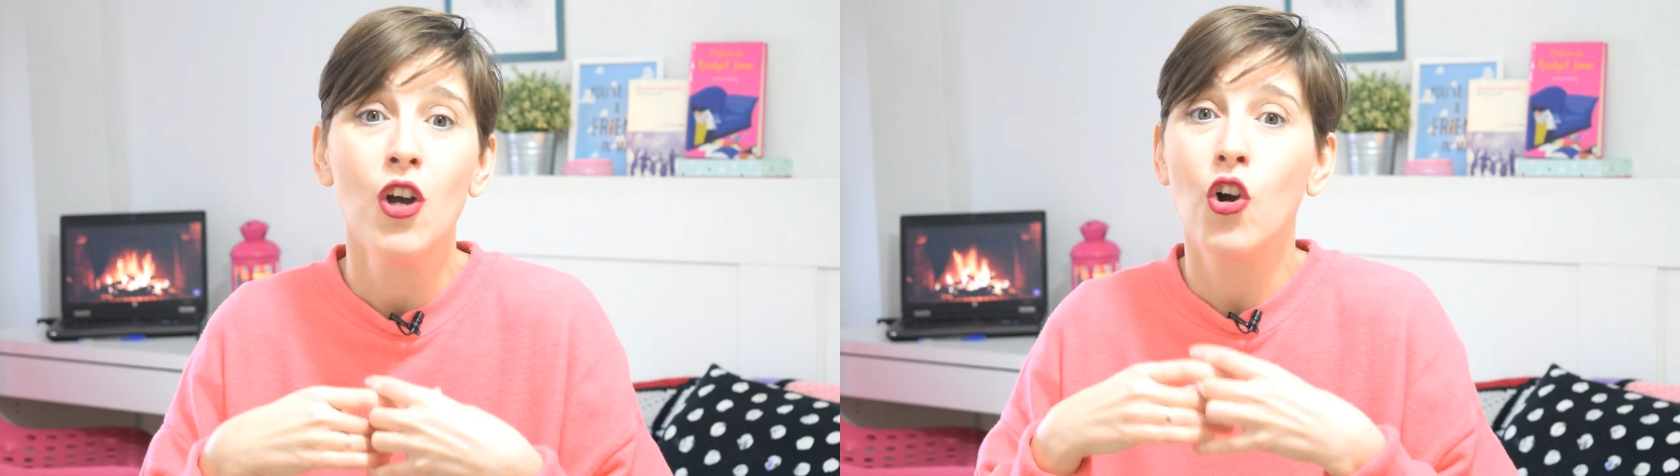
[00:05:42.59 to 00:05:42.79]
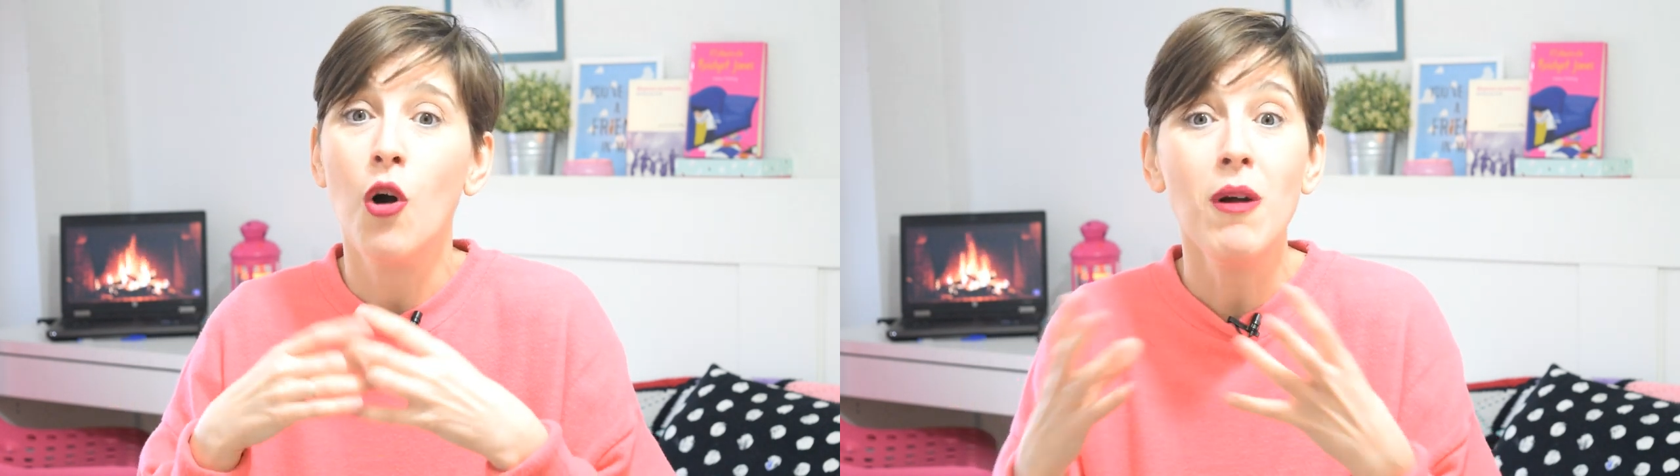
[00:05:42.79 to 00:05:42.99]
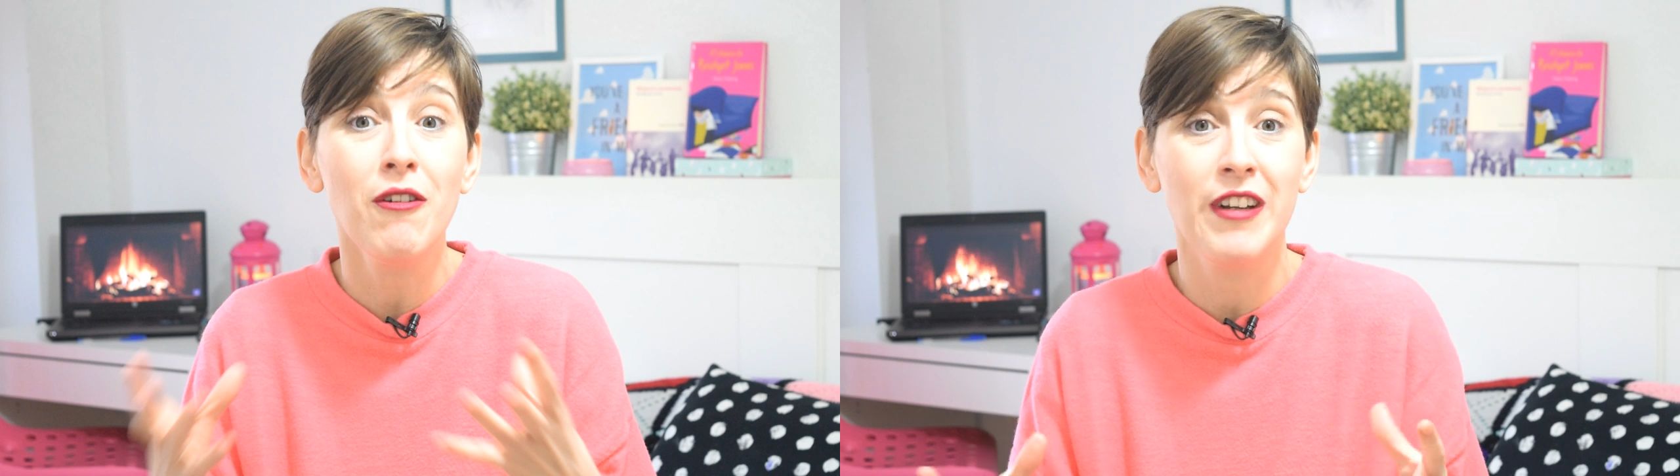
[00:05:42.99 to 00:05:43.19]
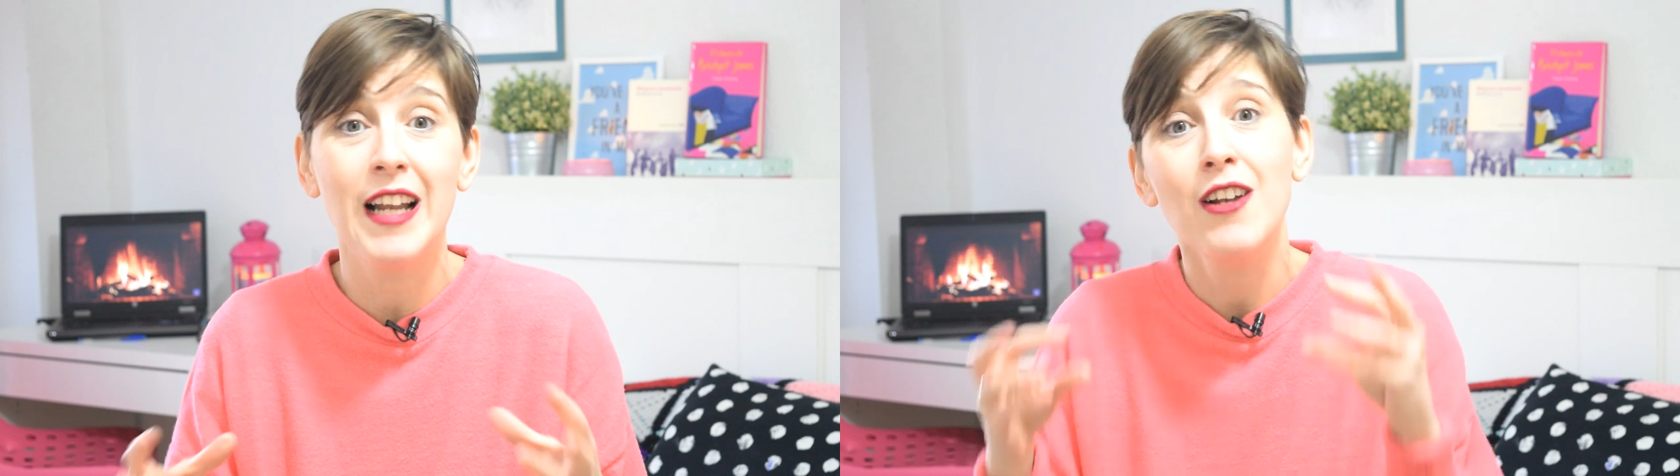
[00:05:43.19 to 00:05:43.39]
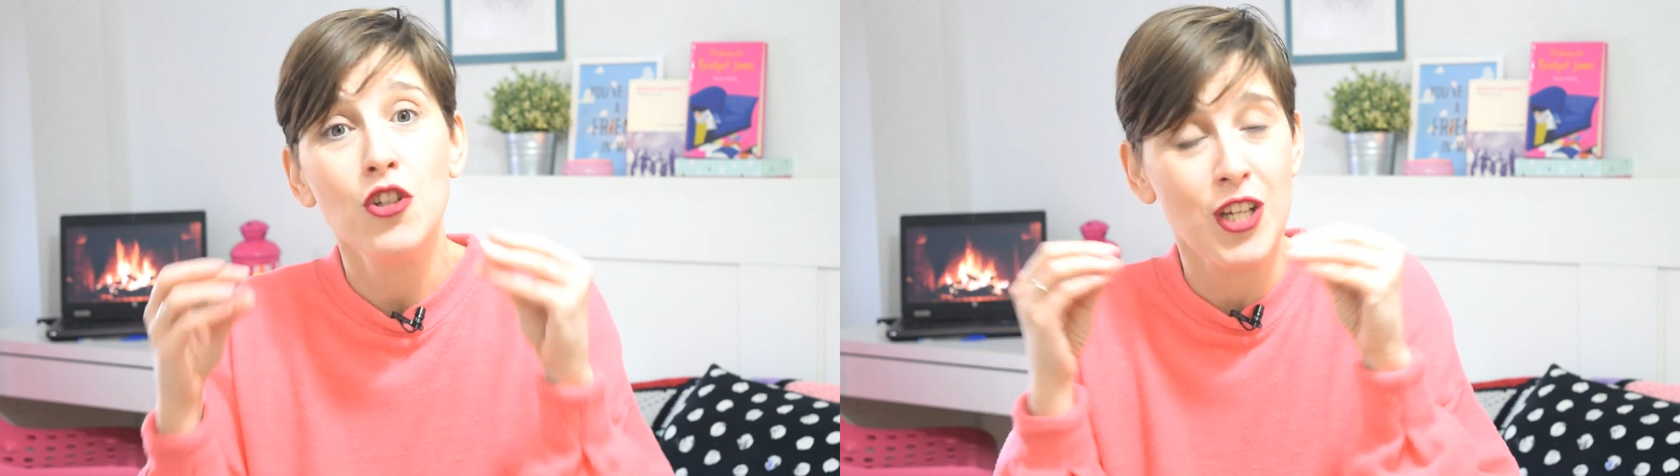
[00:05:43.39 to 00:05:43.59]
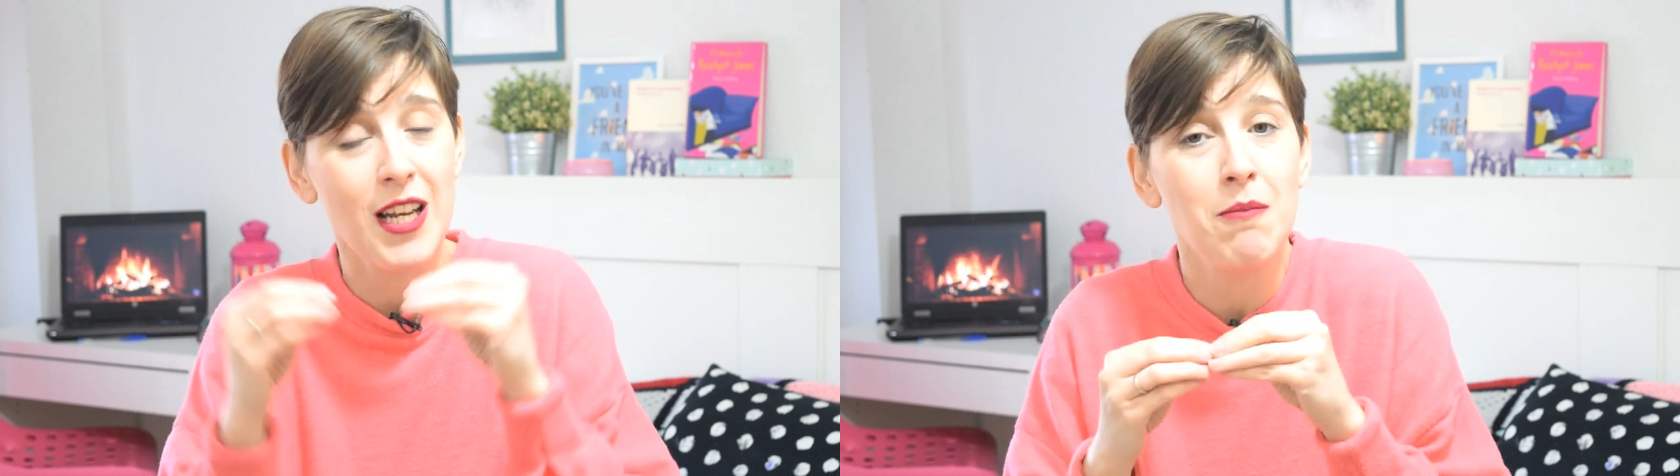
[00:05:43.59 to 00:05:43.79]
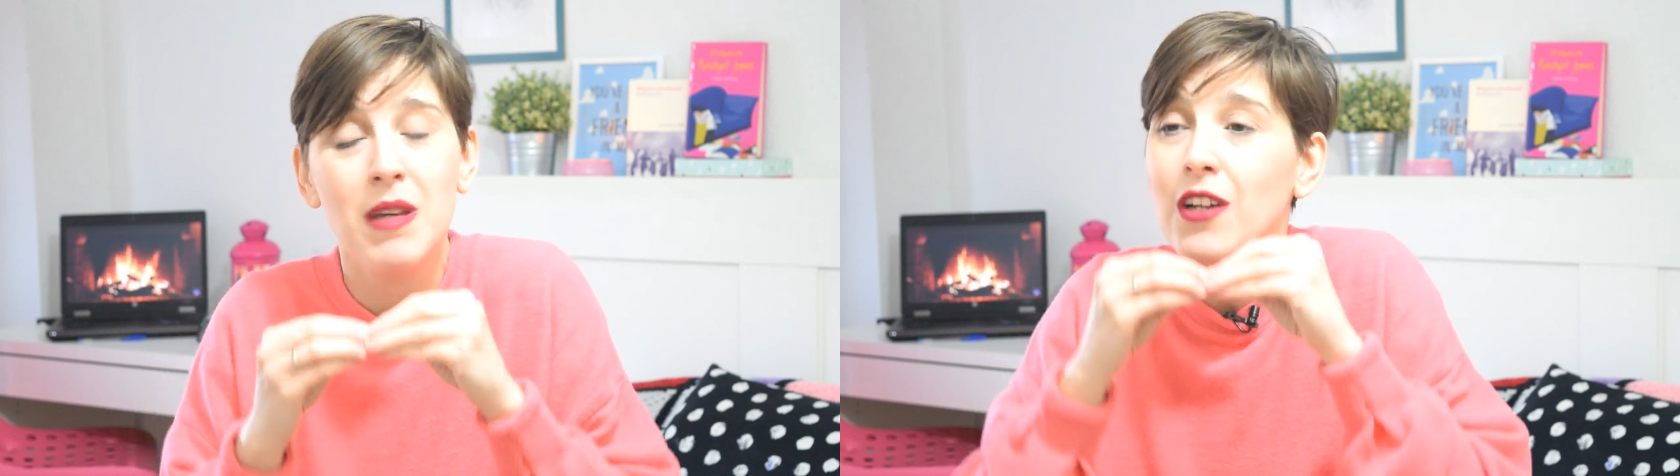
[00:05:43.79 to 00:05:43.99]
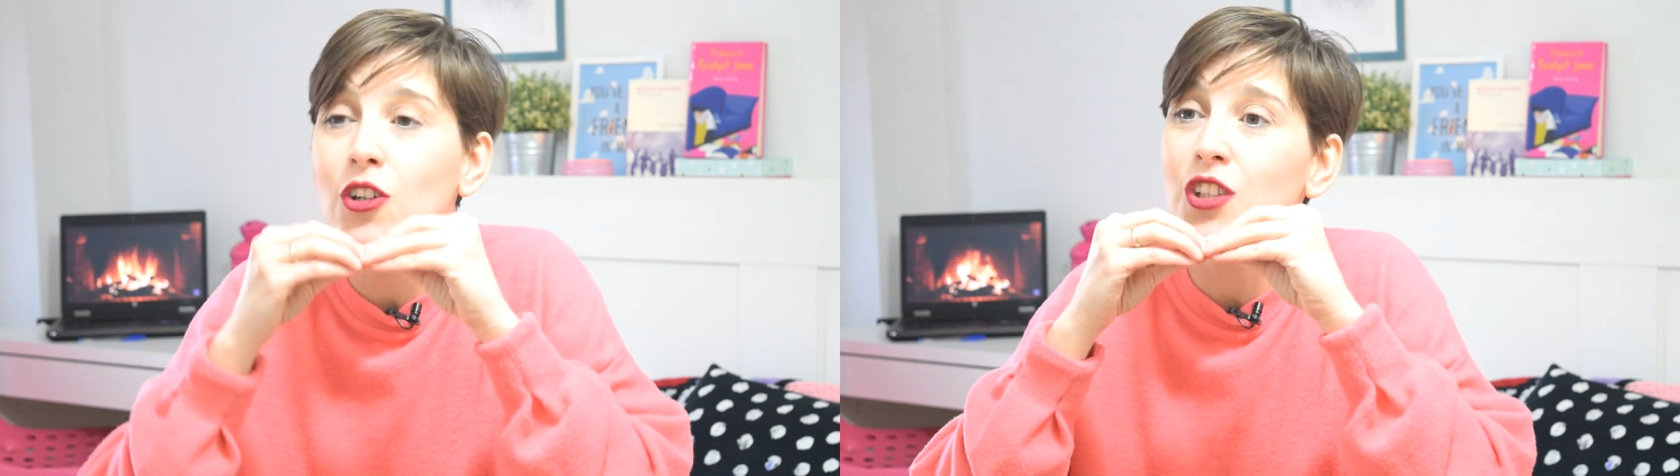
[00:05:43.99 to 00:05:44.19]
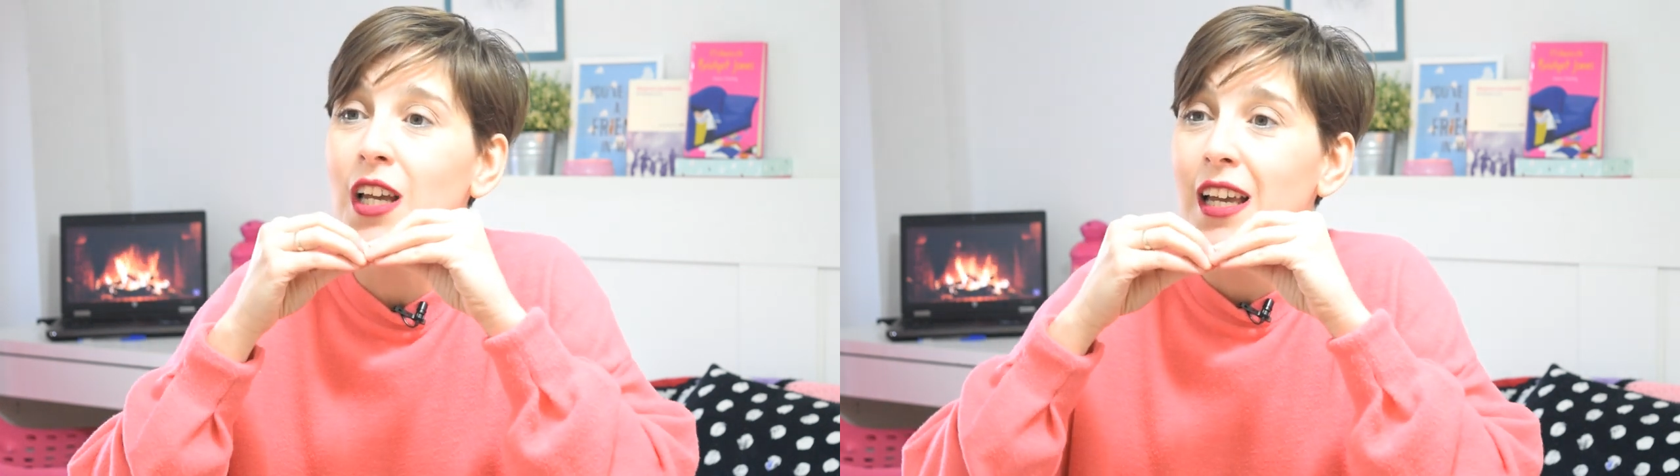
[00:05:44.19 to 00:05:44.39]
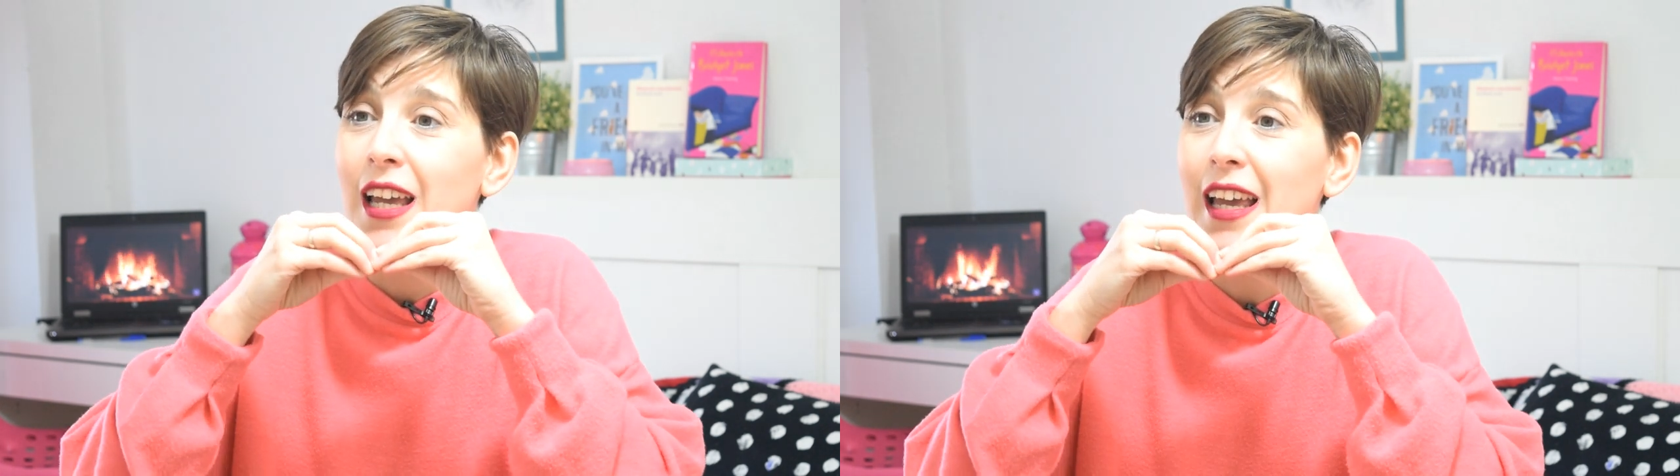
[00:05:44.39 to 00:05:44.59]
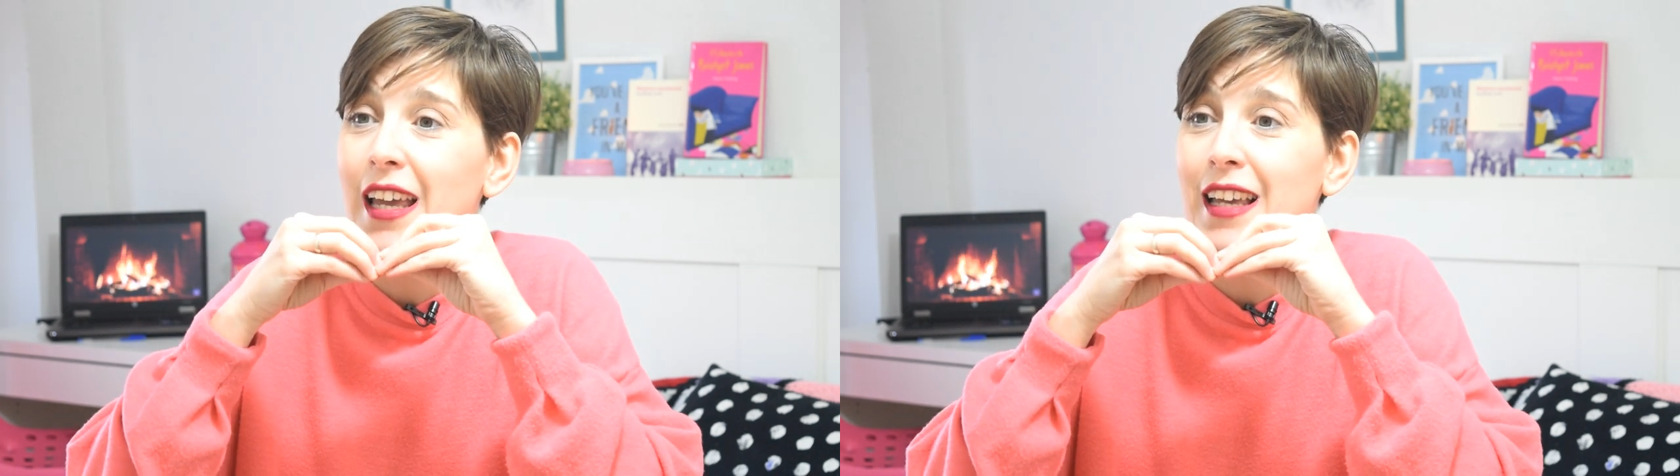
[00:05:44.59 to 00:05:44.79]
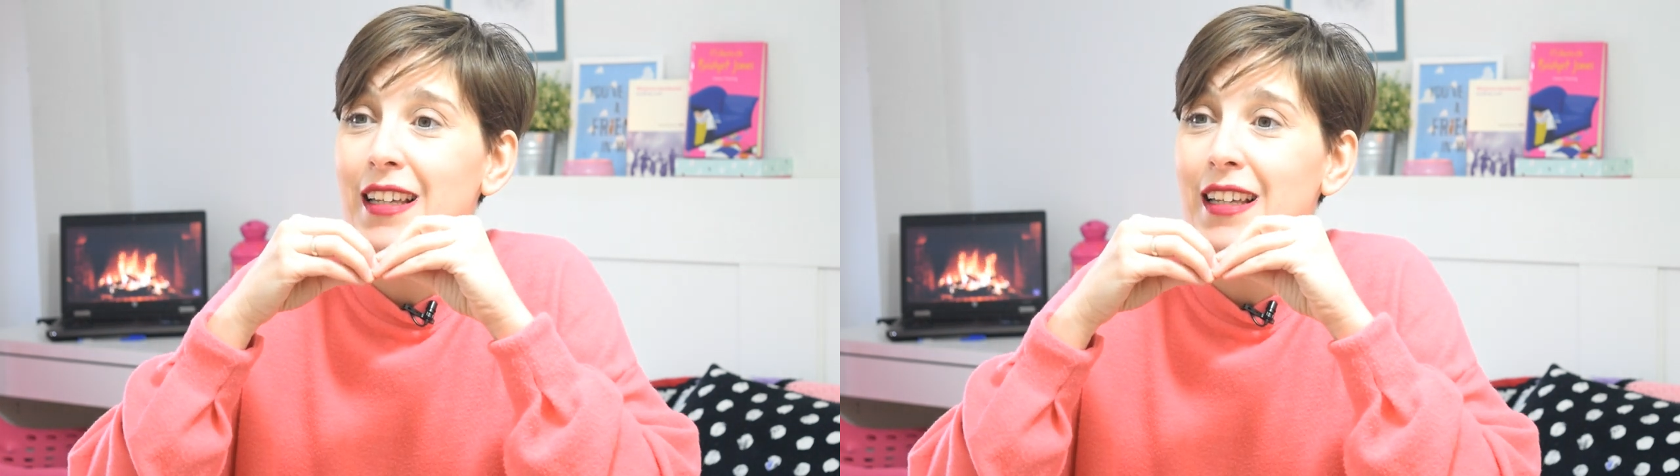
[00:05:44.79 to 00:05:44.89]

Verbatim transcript: cómo al final los enemigos eh,